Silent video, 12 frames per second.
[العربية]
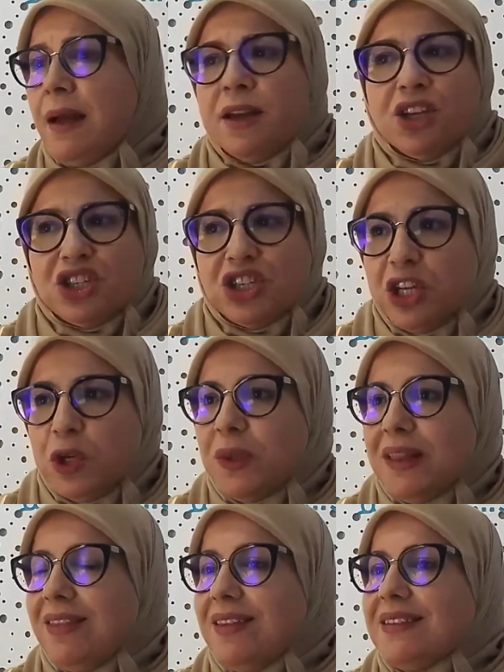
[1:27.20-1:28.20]
20
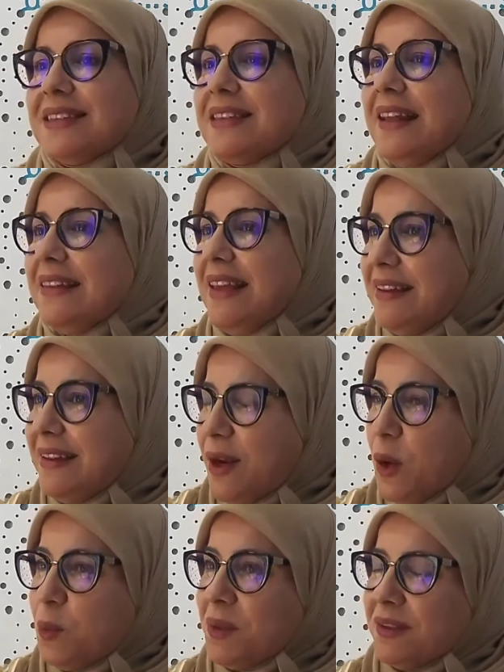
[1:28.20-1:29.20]
و30 سنه التالي
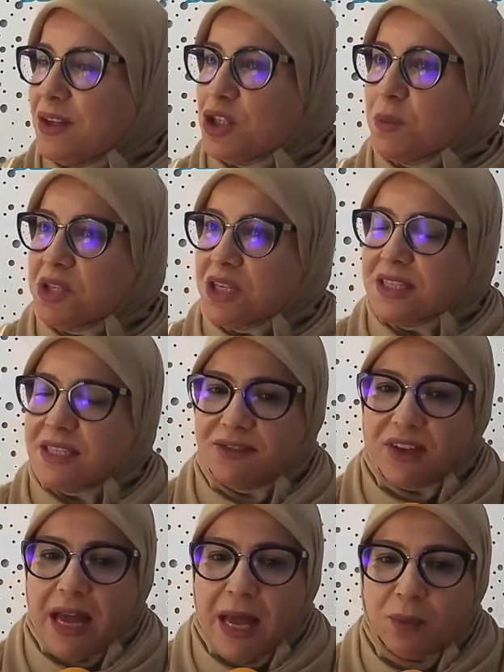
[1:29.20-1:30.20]
راهو ما تنجمش انت
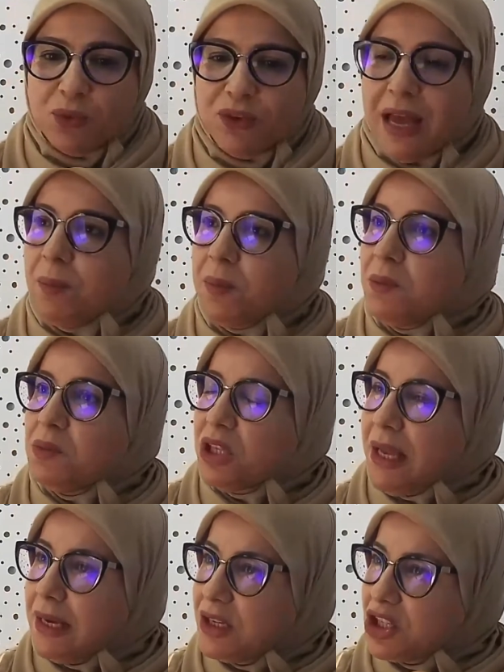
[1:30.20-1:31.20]
في عام وفي عامين باش
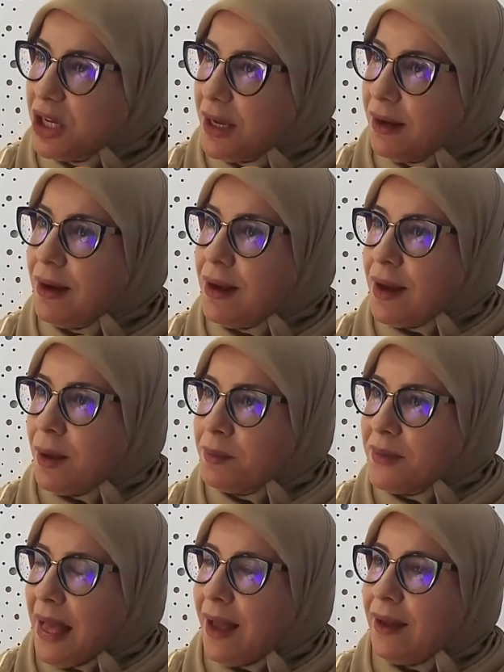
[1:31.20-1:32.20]
تحل اشكال
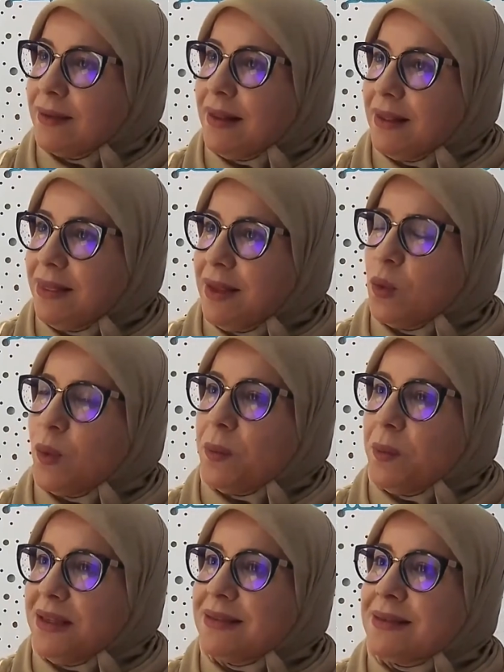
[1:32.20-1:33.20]
نتاع 30
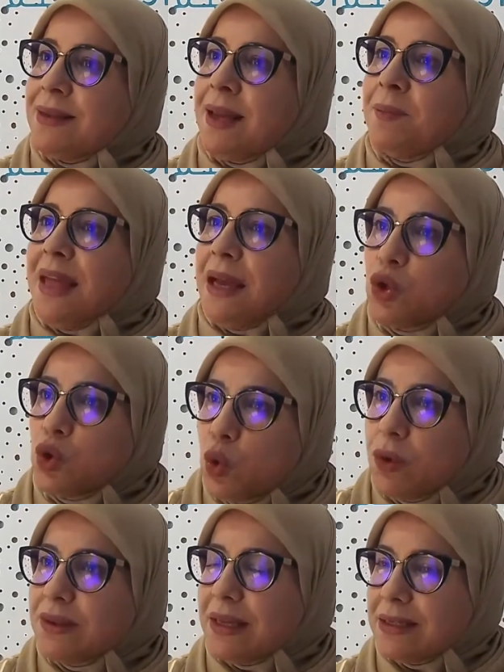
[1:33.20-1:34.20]
و40 سنه نتاع سوء
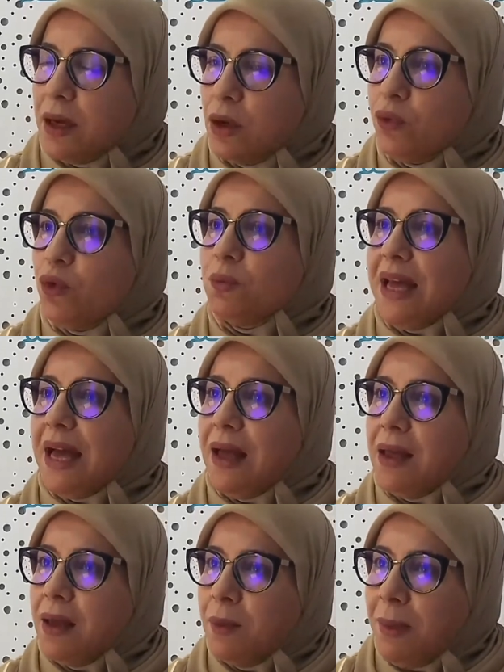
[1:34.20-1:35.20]
تصرف ونتاع
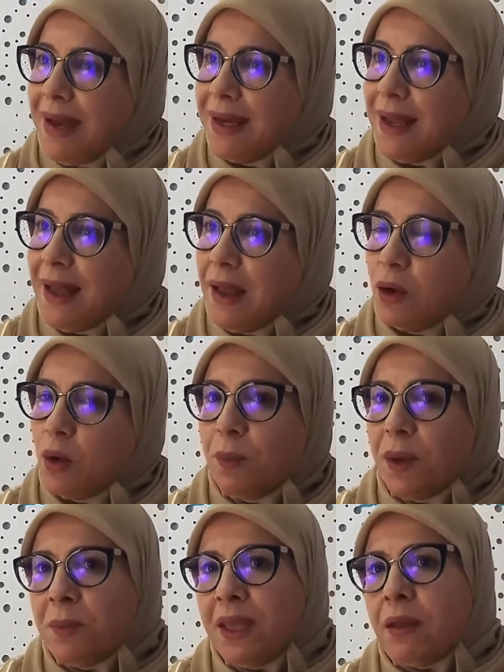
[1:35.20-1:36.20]
معناها
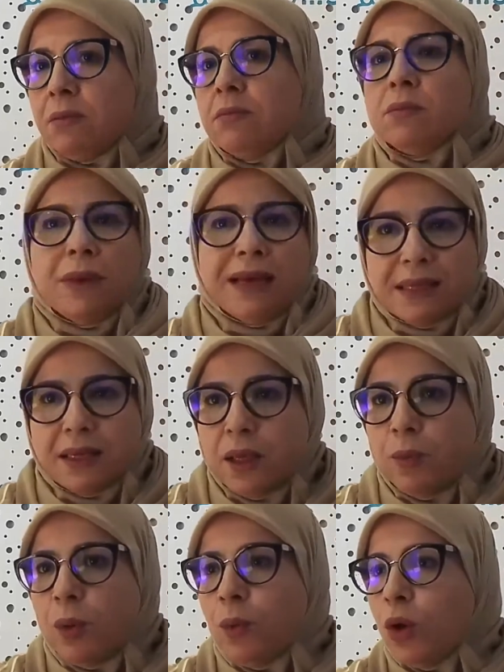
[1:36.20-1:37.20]
ربما سيغتان
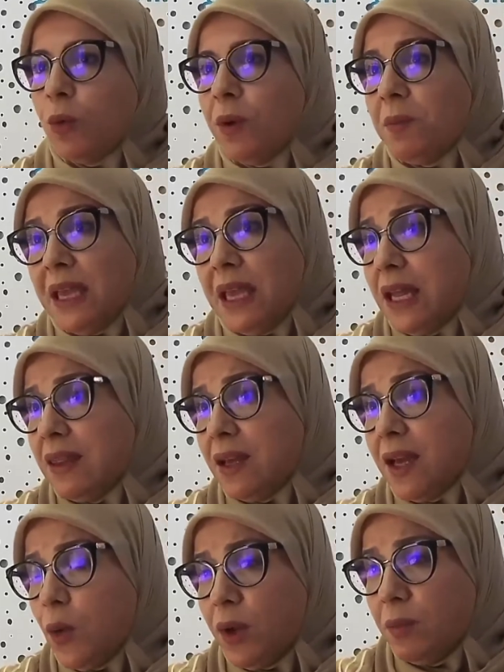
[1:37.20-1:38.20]
مومون ربما كان هذاك
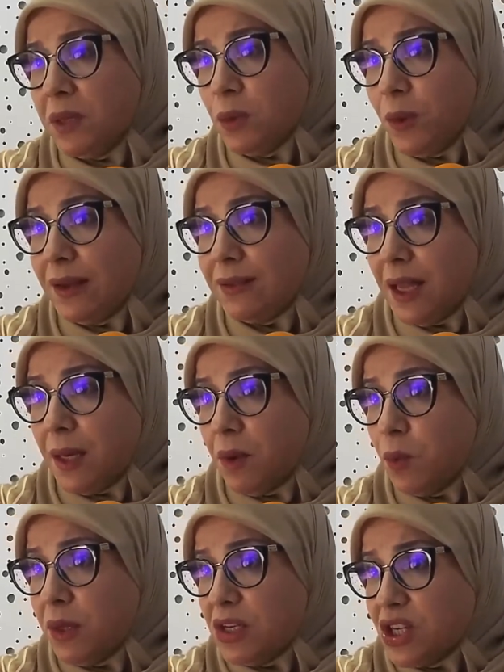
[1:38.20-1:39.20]
هو المنوال
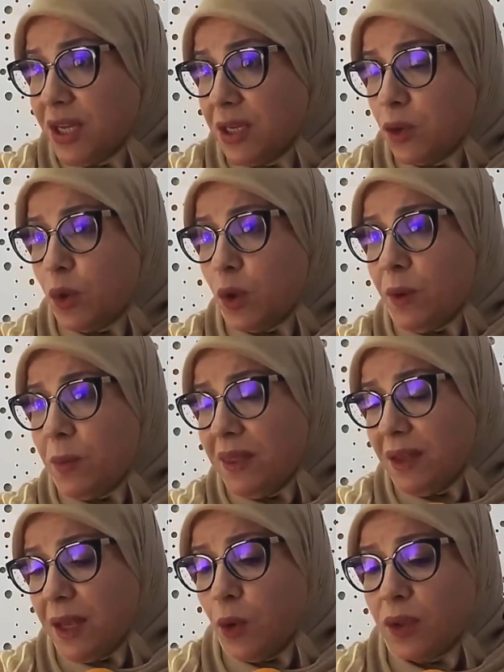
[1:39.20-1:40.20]
التنموي الجيد وربما
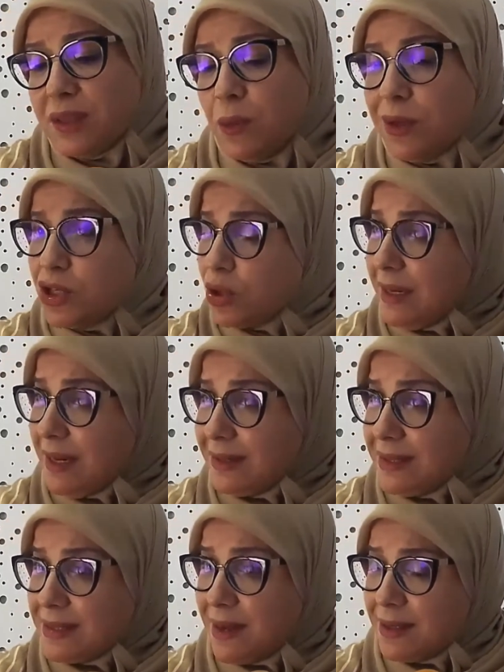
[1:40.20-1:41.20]
هذاك هو التوجه
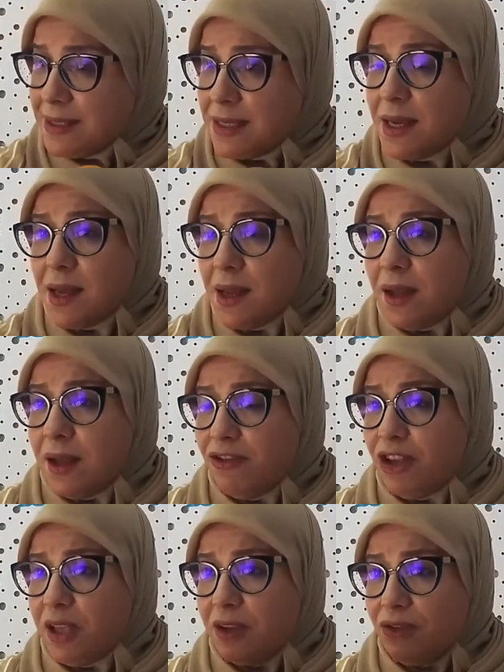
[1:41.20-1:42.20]
الاقتصادي آه،
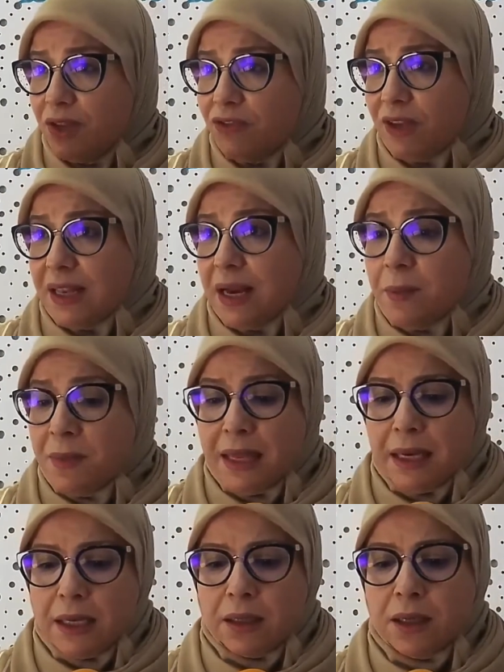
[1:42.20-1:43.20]
في في فتره ما
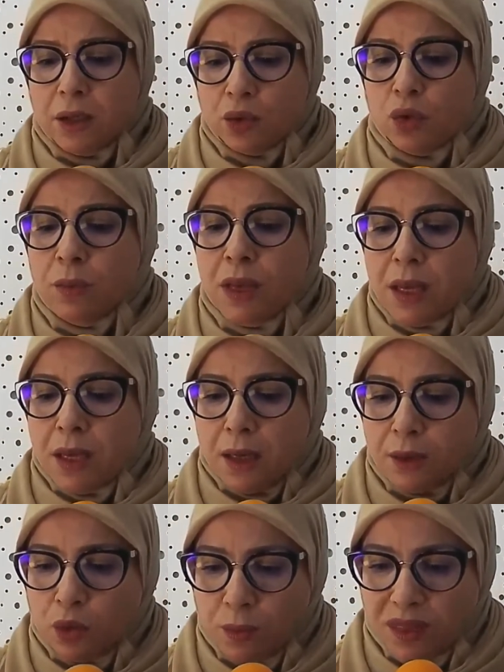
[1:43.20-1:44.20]
لكن اليوم
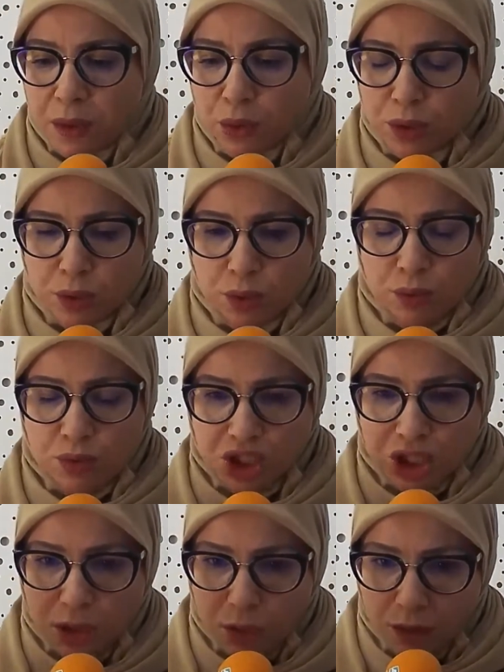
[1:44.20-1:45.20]
اليوم ضروري انه
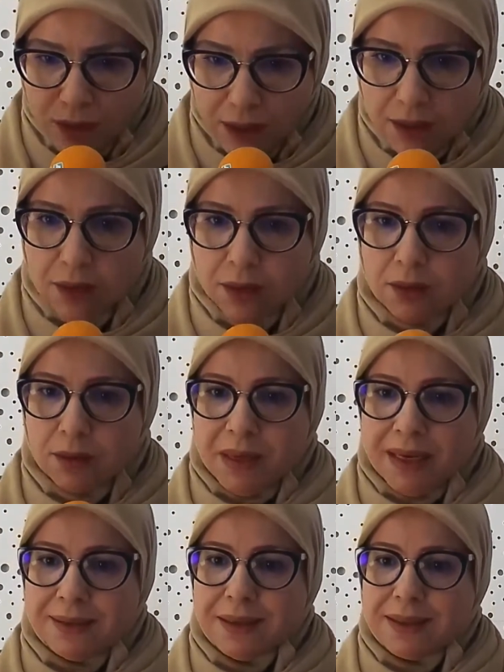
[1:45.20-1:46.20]
نمشيو ل آه،
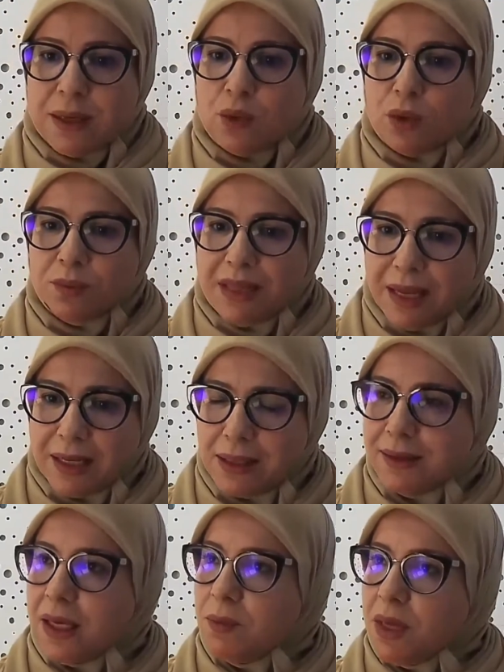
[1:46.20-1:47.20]
معناها التصور نتاع
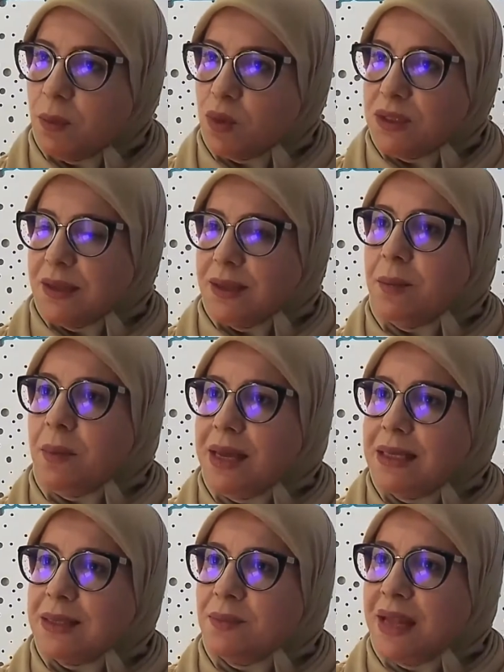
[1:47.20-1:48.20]
التنميه المستدامه
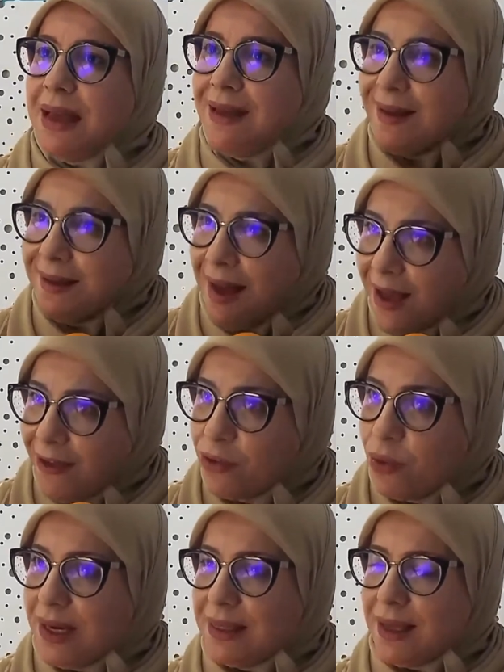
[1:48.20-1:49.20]
يلزمنا
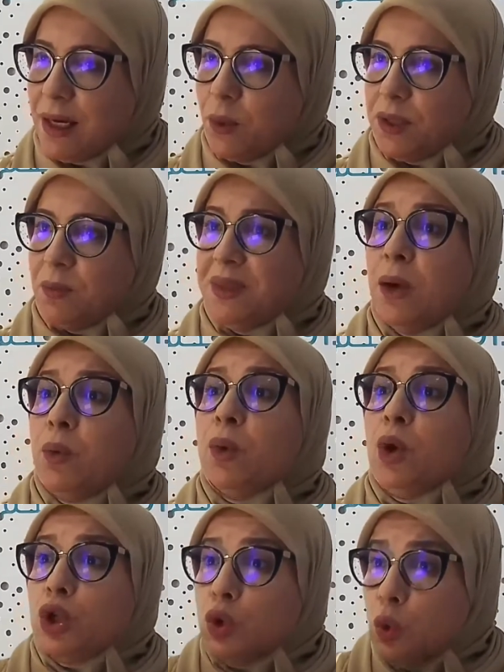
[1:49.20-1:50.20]
نحافظوا على الثروات نتاعنا
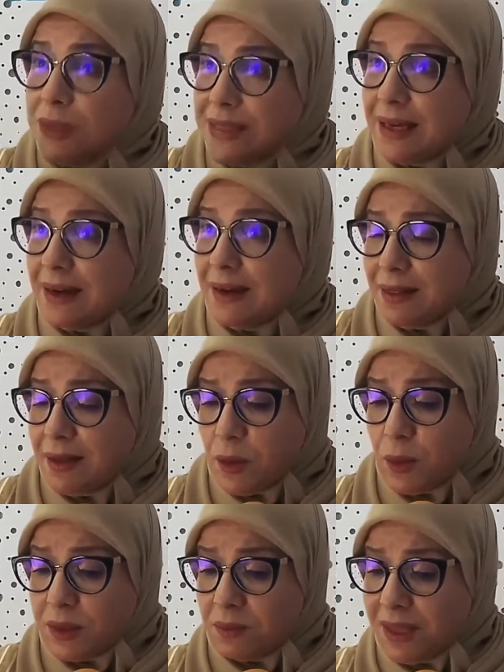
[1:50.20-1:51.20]
ونحسنوا استغلال
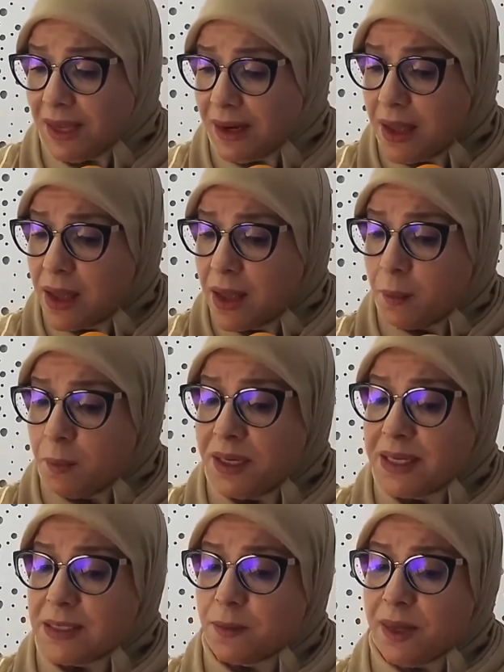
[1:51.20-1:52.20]
الثروات نتاعنا عندكم رؤيه في
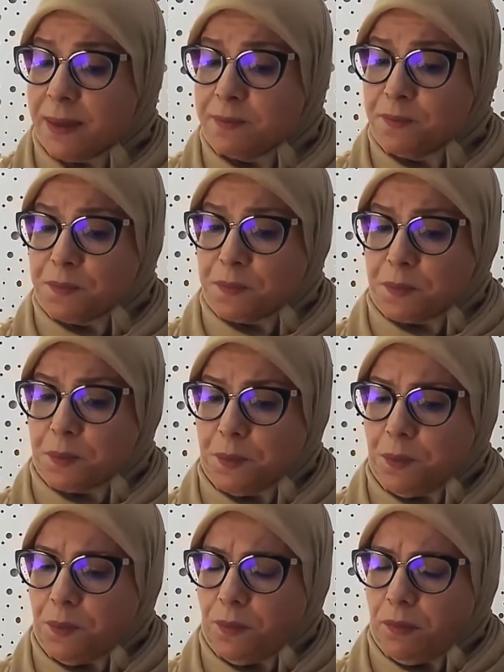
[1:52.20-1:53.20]
الوزاره اليوم
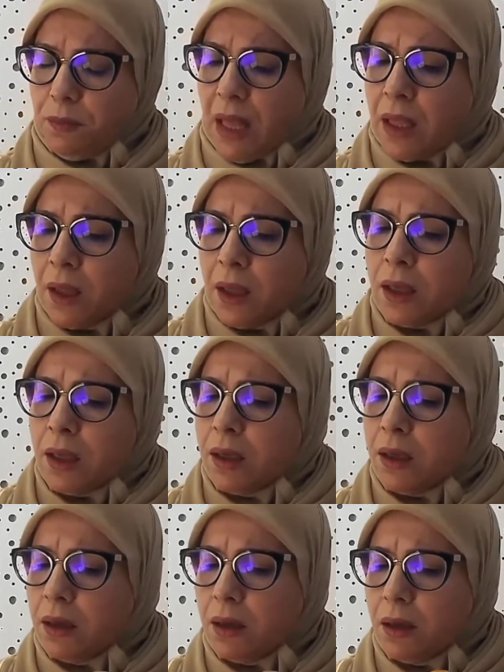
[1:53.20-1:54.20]
لاستصلاح الشريط
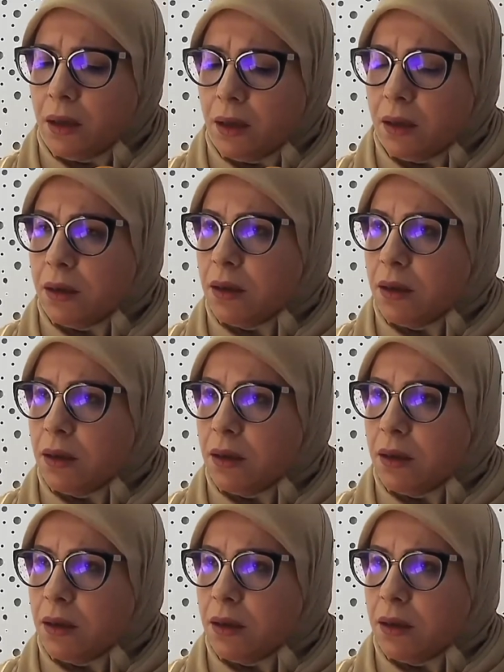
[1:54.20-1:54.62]
الساحلي في صفاقس؟